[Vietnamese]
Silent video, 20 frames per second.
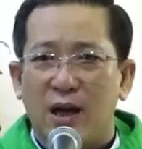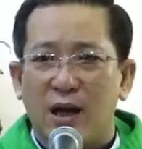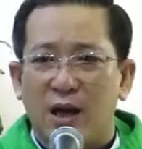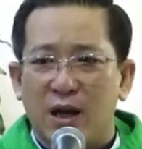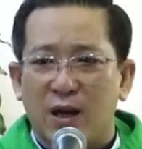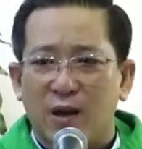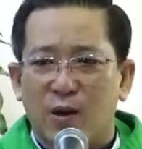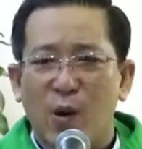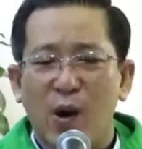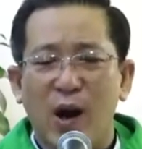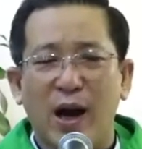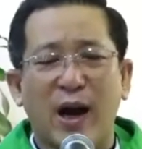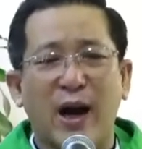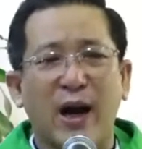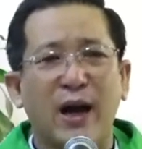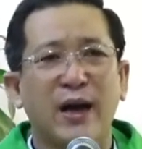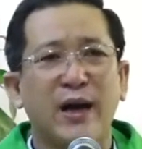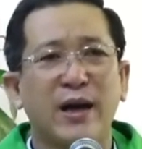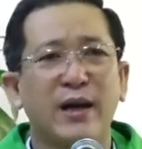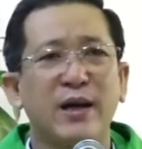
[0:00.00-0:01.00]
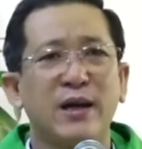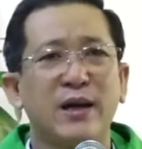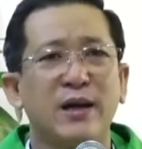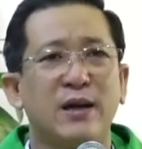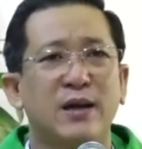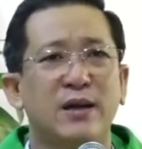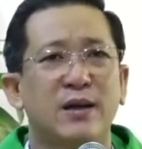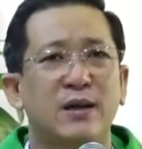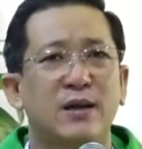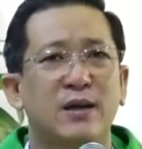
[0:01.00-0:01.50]
có ai
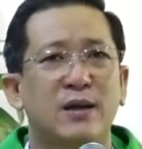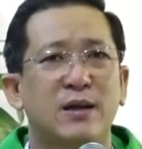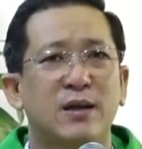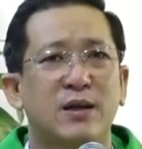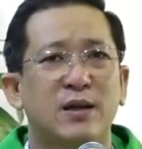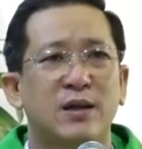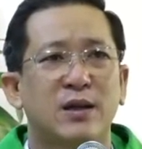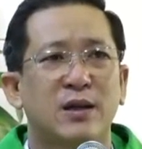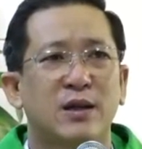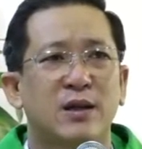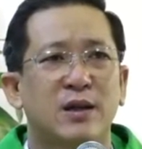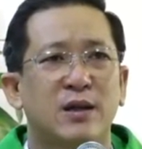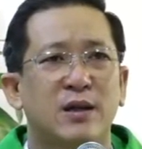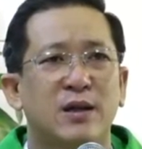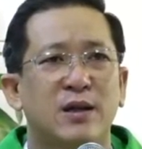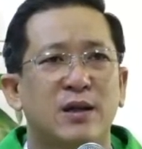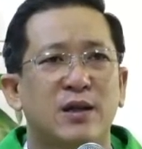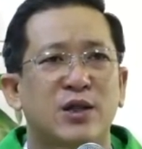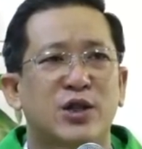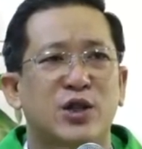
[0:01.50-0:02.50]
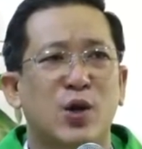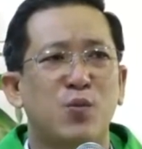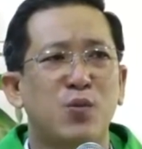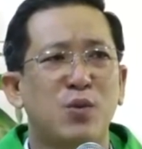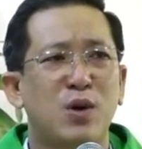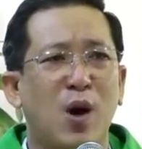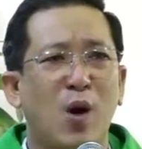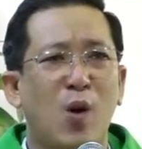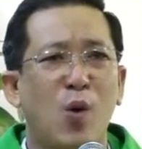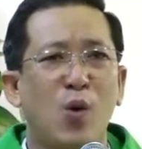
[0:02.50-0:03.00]
sống
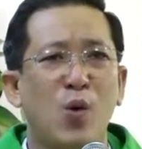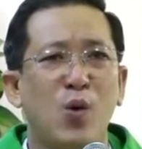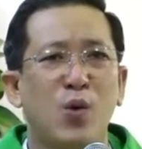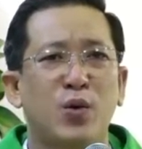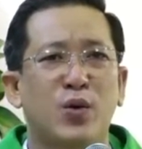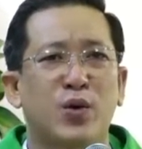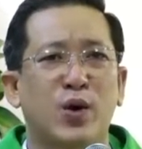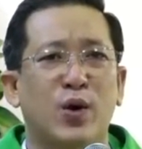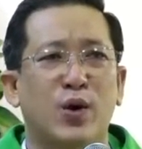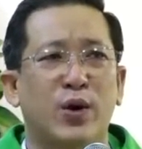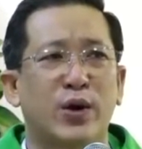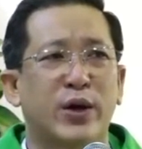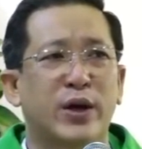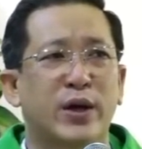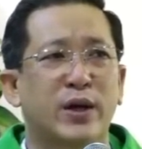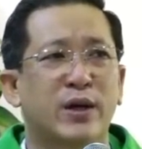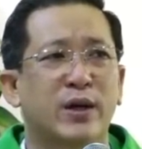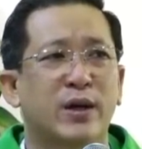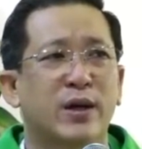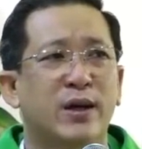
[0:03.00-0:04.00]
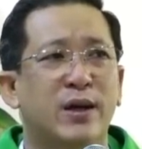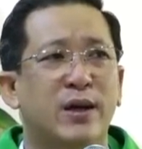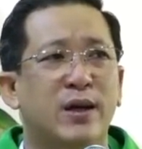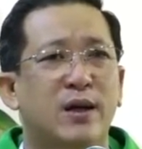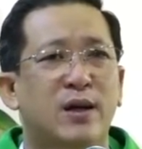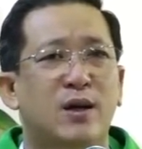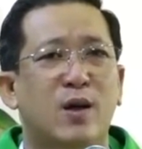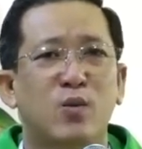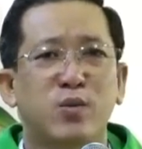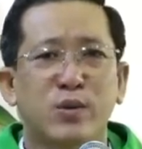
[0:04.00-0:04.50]
lâu rồi
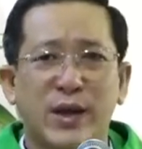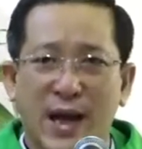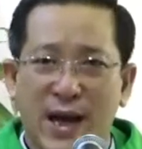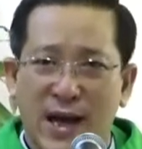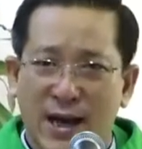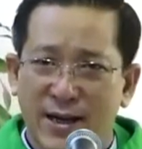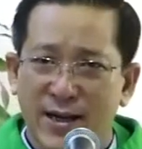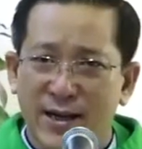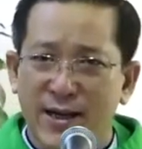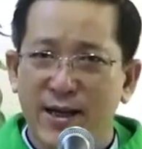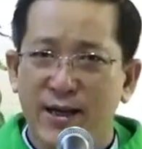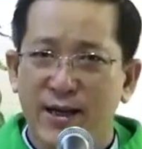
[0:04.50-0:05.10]
không già đi.